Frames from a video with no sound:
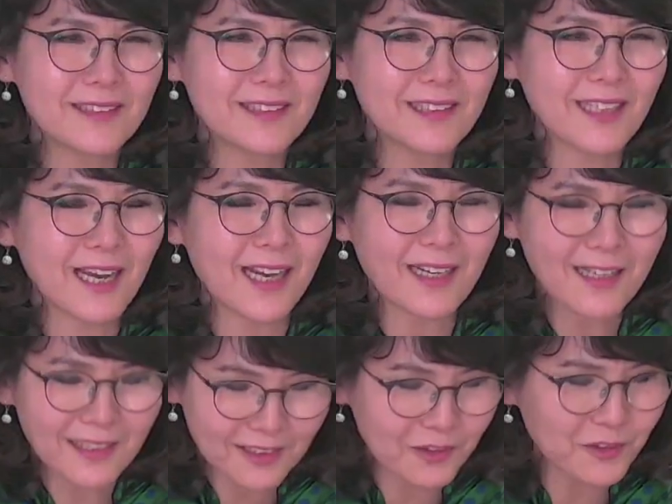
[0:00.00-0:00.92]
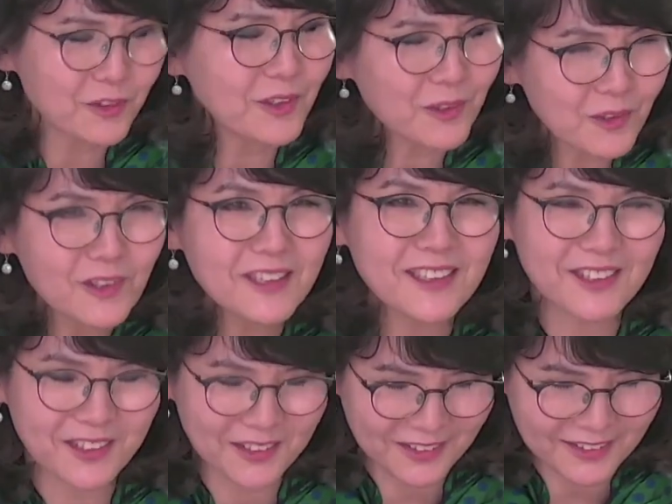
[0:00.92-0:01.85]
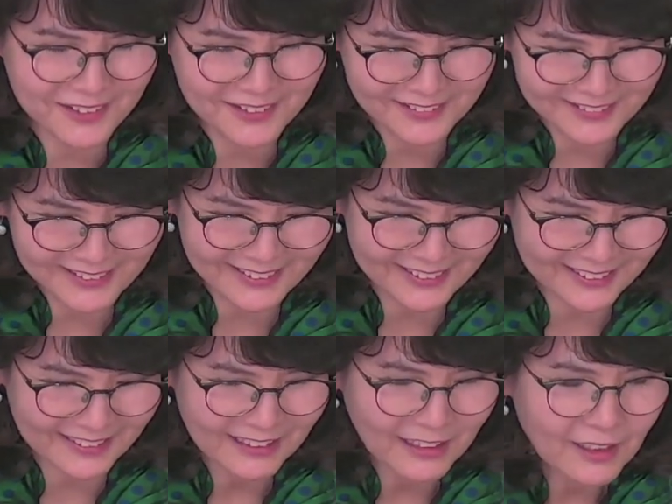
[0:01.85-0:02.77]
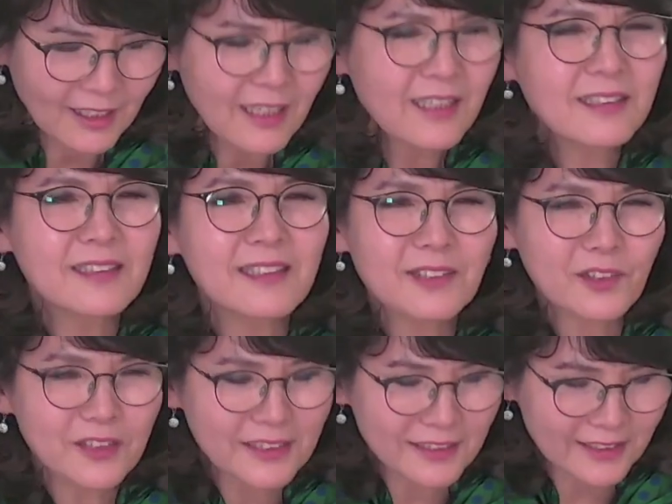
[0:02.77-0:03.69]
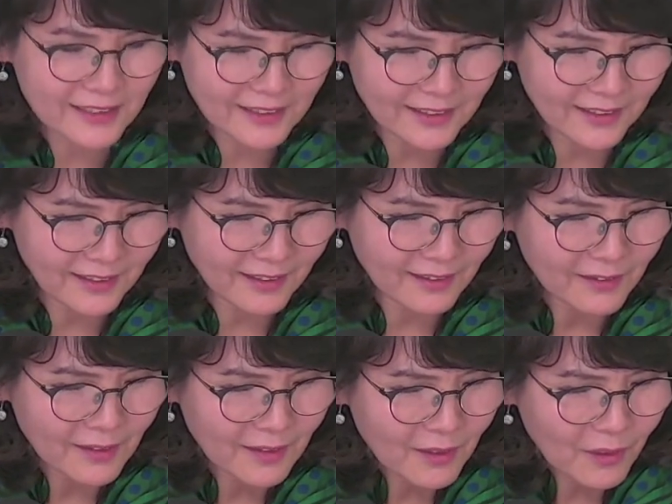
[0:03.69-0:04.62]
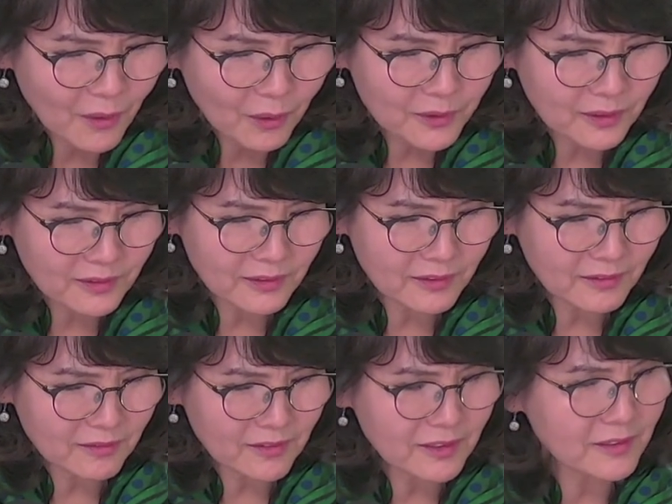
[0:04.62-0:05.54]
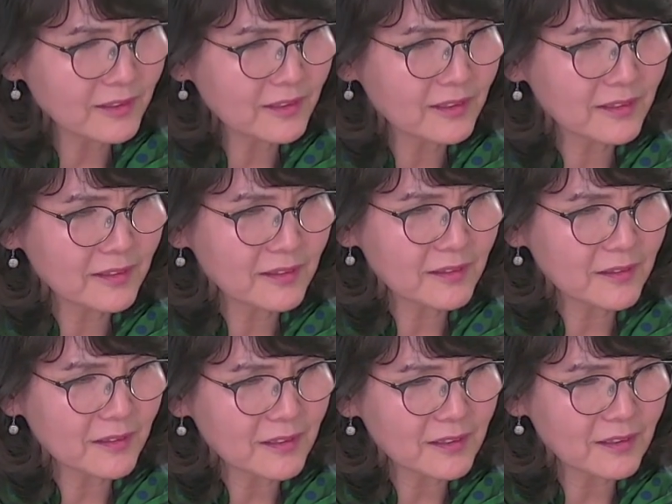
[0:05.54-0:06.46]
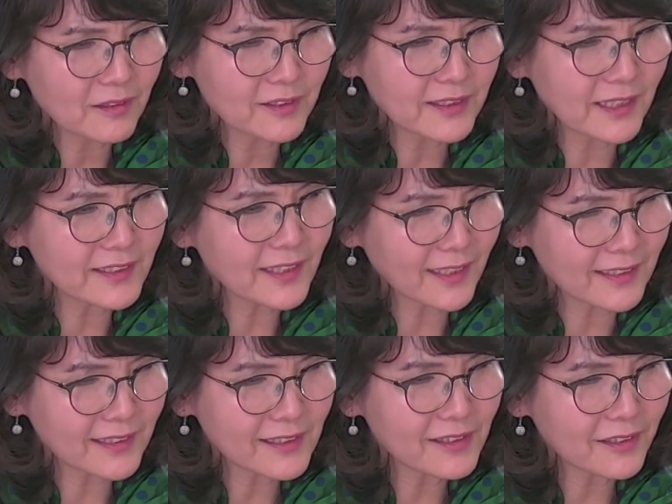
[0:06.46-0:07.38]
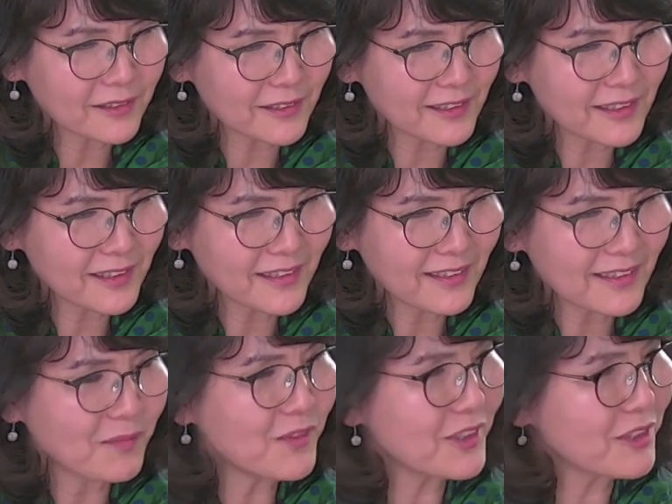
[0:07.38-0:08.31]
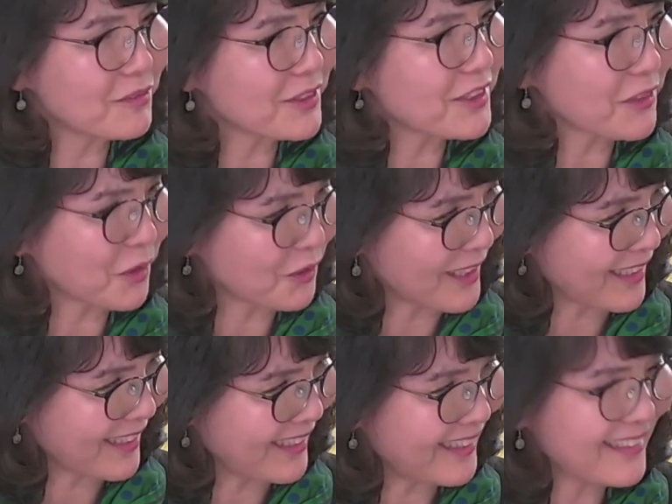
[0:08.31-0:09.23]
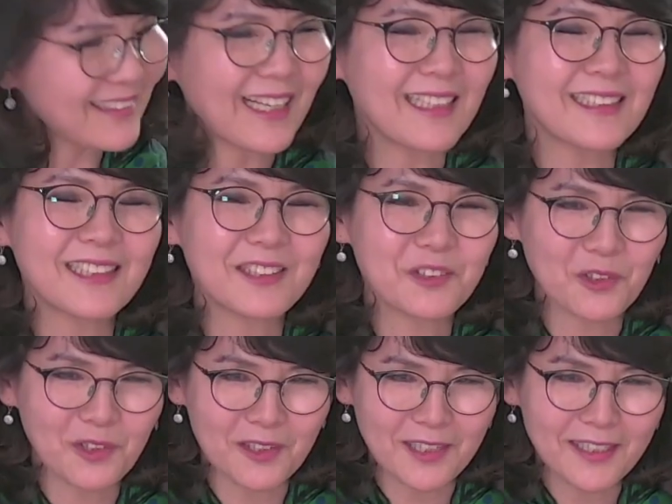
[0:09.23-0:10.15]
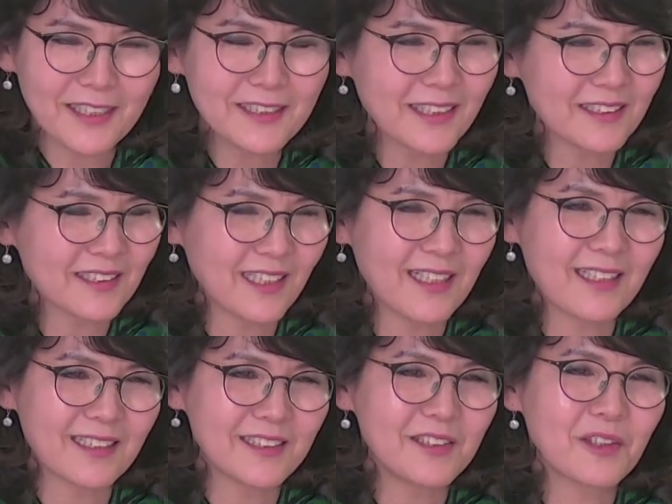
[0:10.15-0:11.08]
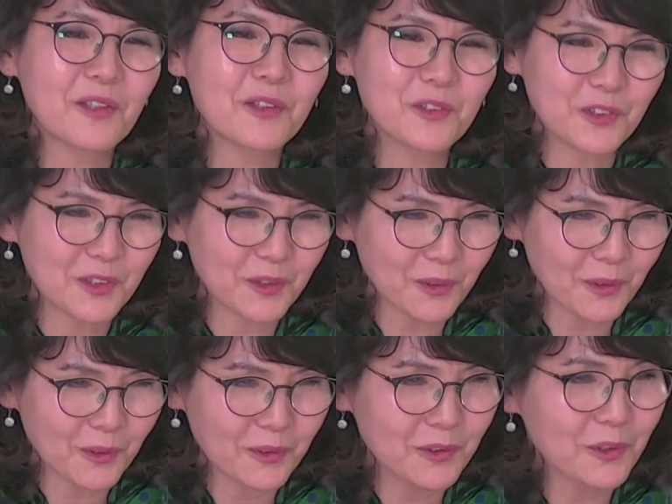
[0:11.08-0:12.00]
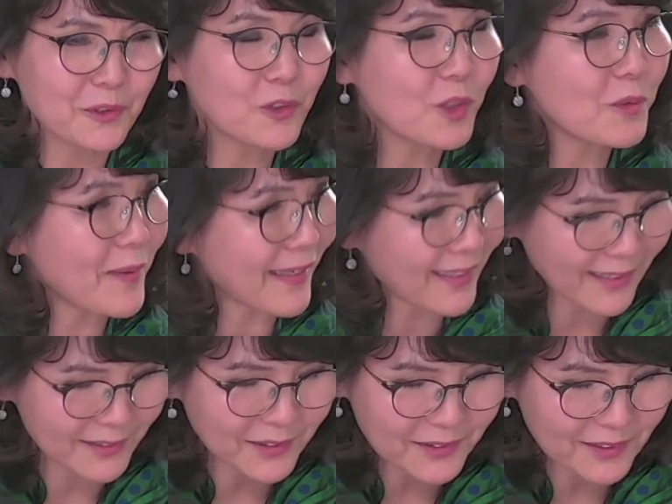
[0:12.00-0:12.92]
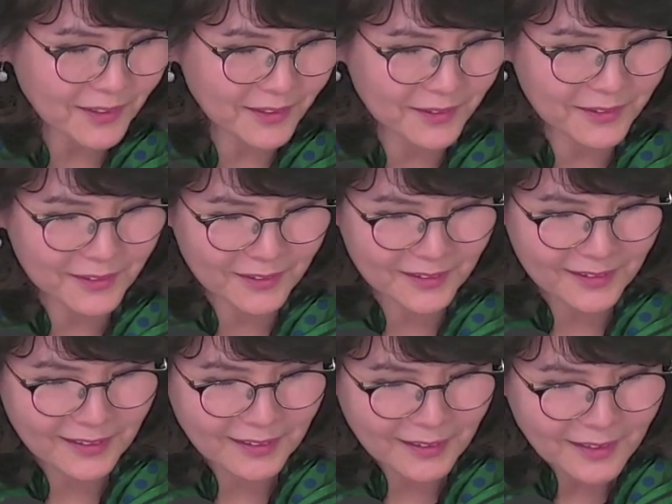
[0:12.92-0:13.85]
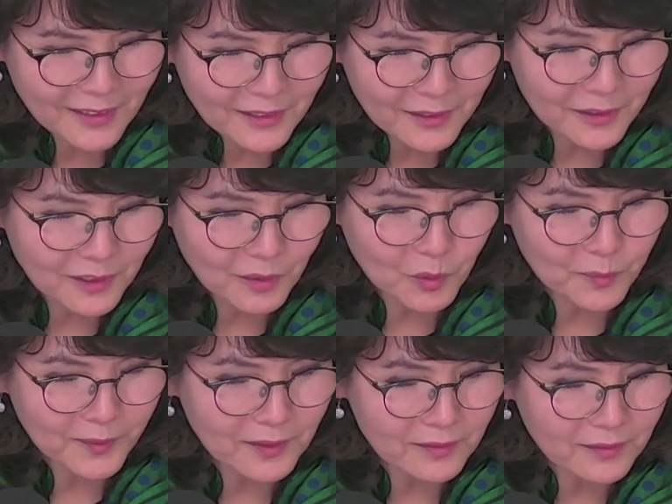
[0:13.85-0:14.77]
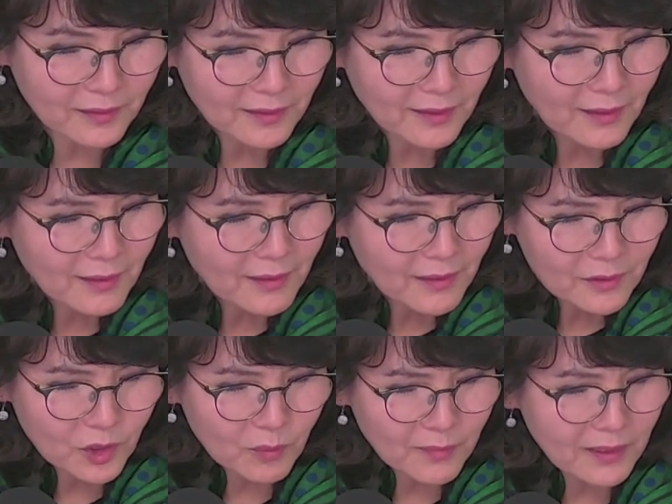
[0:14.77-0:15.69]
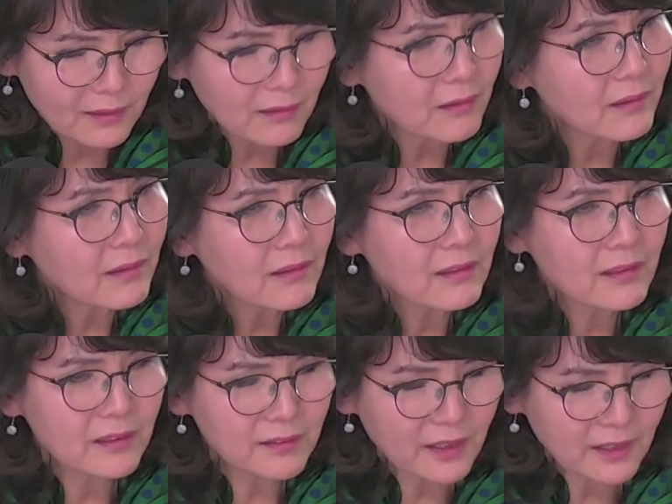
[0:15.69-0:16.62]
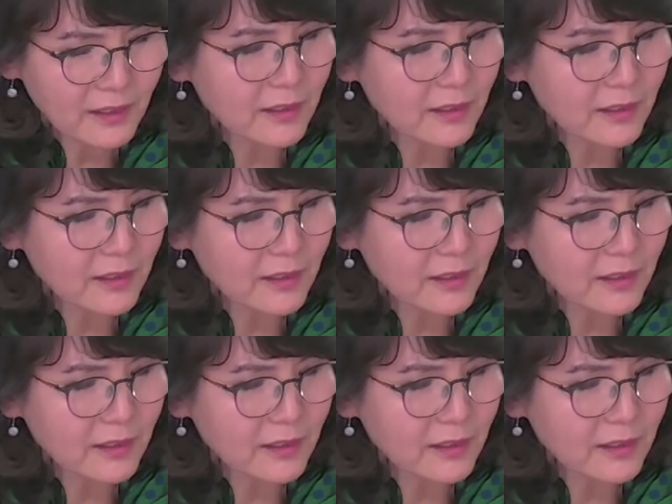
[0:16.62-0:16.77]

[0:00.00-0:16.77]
제 각각이 다 주인공이죠. 네. 그래서인지 어쨌든 그 그런 쟁쟁한 실력을 3년을 묵혀뒀다가 다시 또 하나님께서 대학기를 열어주시고 또 수업을 받게 하셨어요. 그러다 보면 정말 근데